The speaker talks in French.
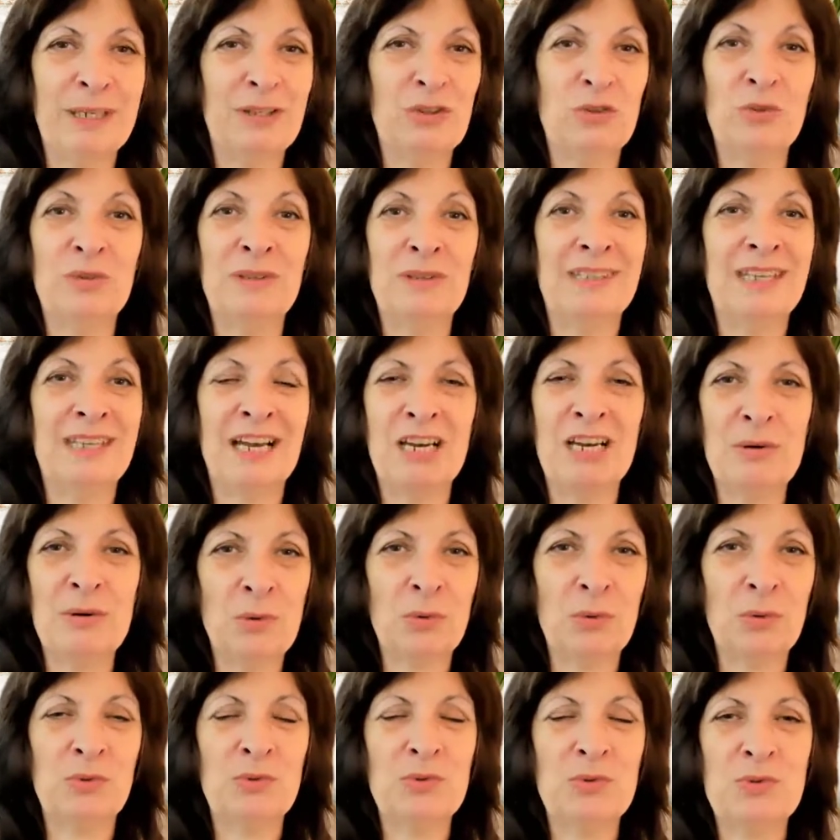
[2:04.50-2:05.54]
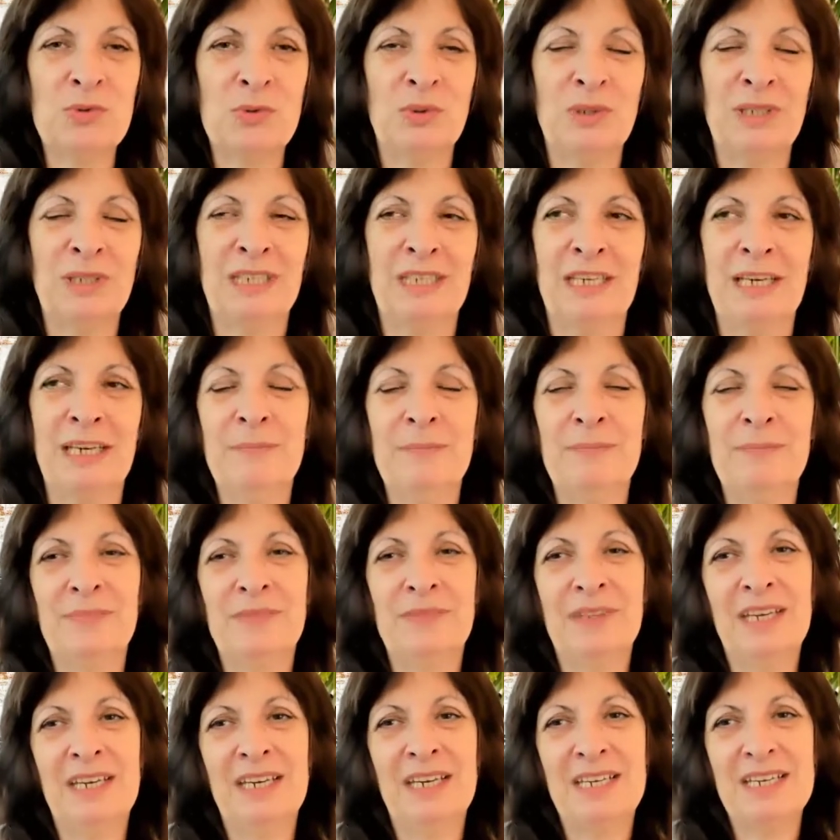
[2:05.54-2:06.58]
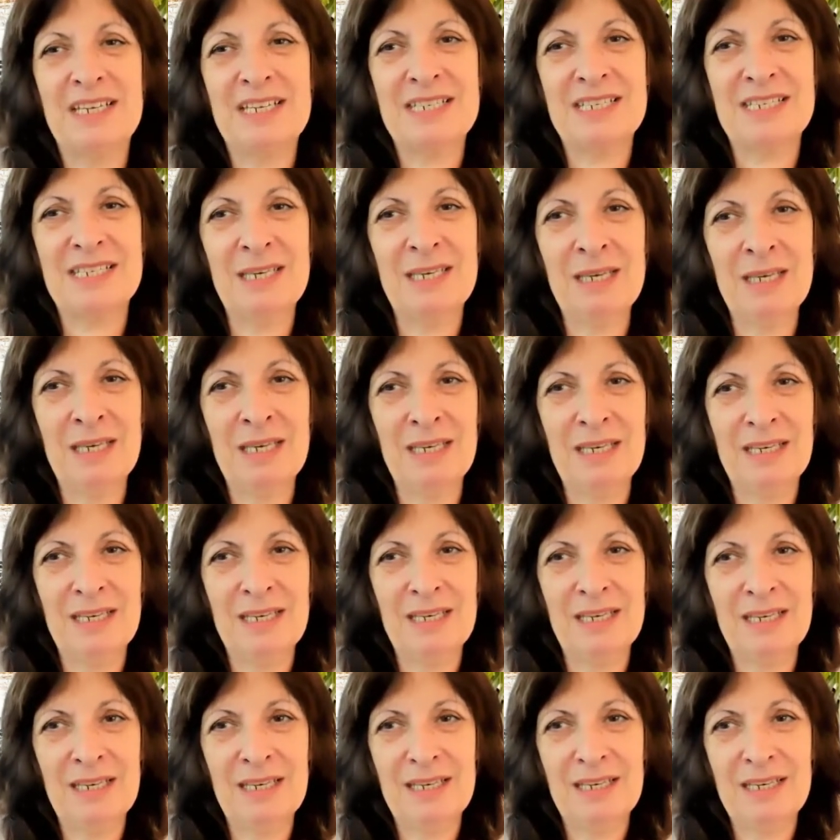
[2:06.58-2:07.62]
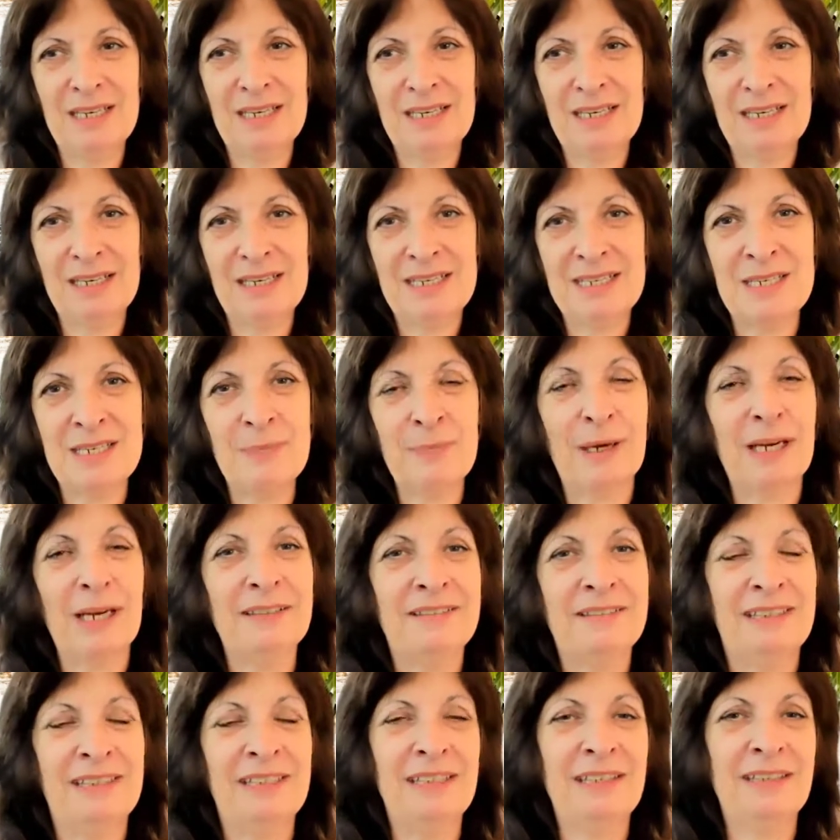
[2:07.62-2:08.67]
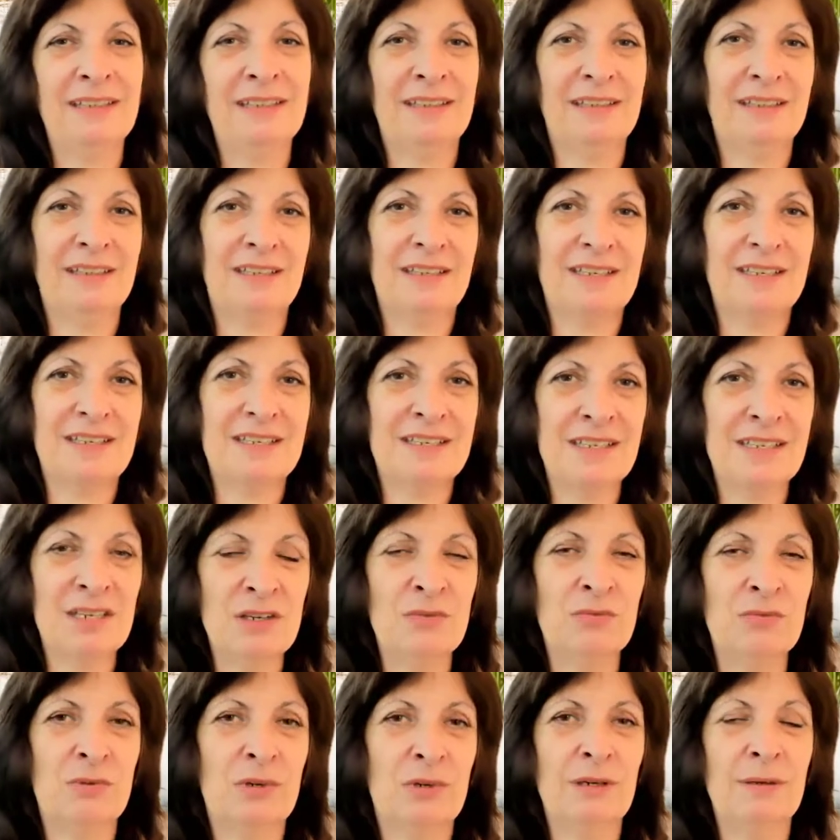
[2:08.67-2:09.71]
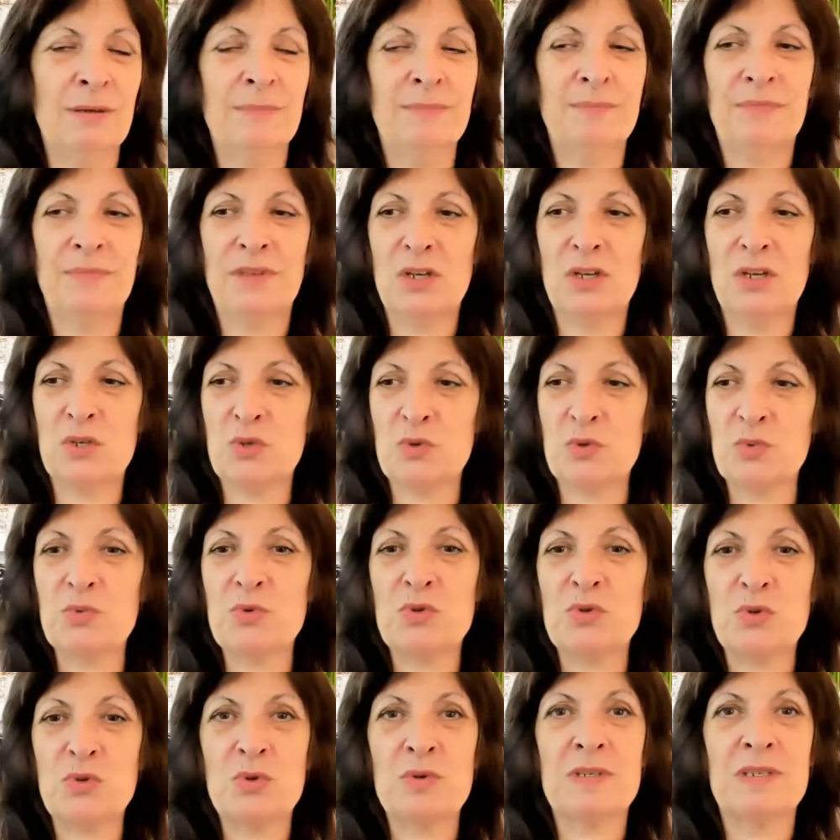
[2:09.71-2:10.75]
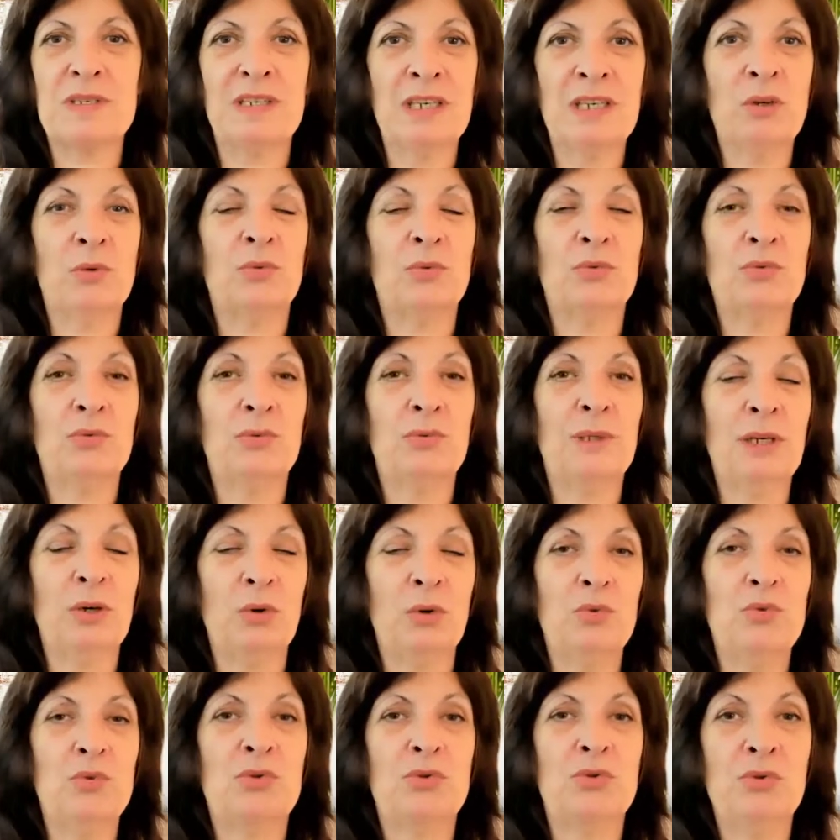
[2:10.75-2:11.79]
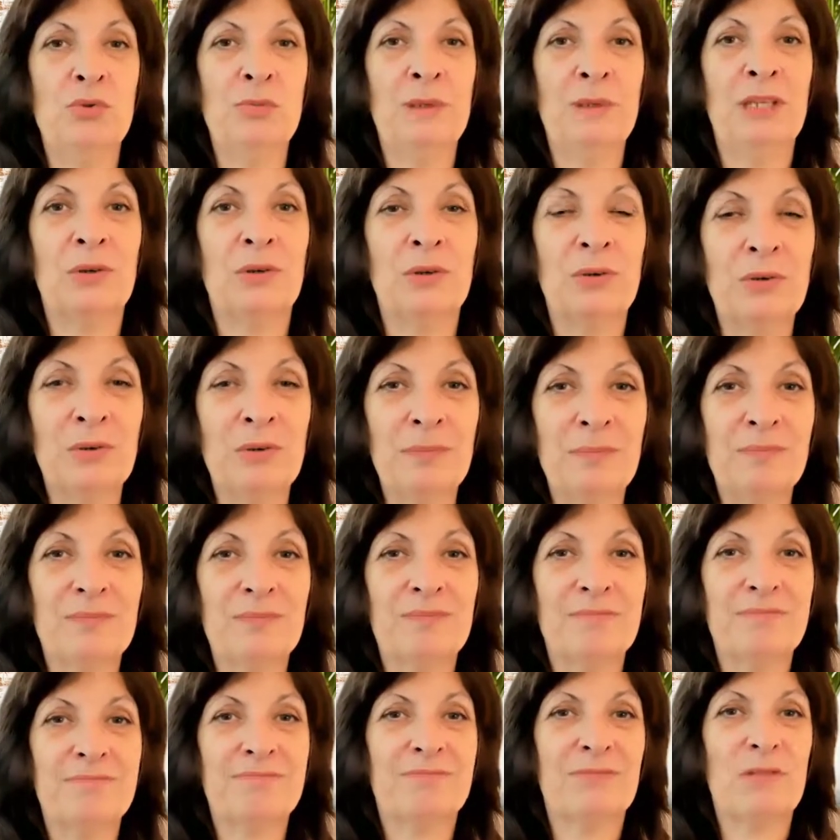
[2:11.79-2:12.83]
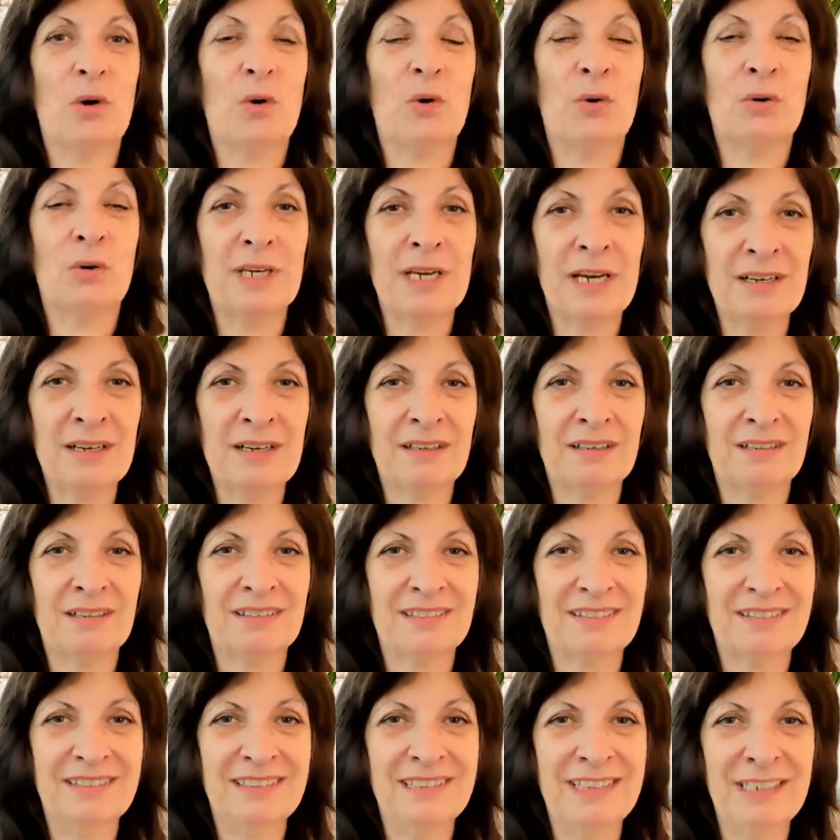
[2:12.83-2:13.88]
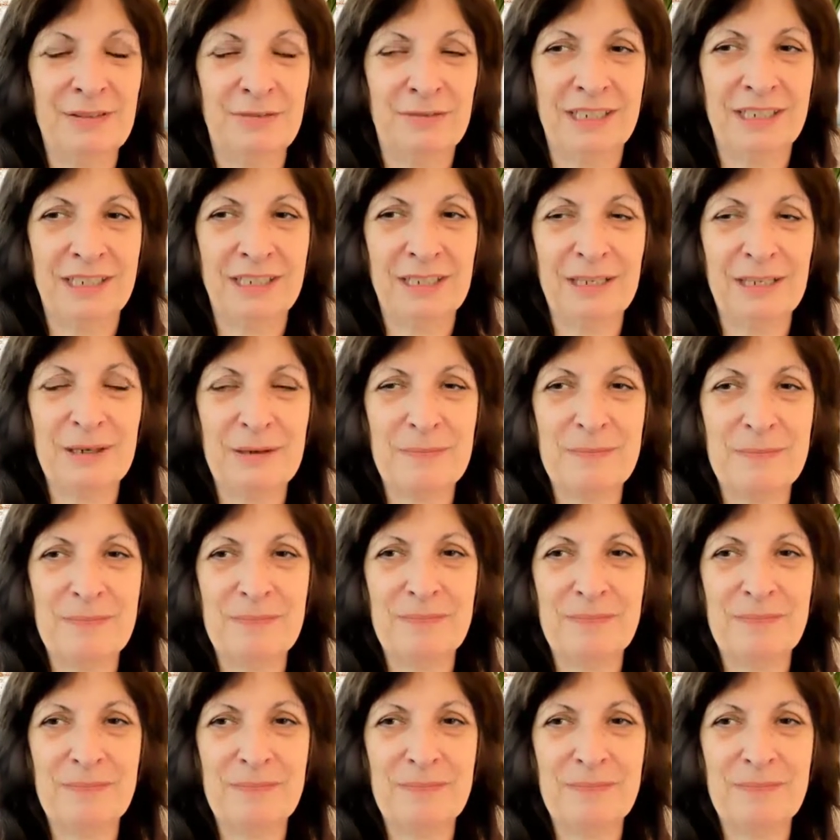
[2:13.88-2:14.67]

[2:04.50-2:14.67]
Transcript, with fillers: pas totalement de ce qui est, ces, ces pratiques, ces voies sont censées conduire le cheminant en gare d'éveil.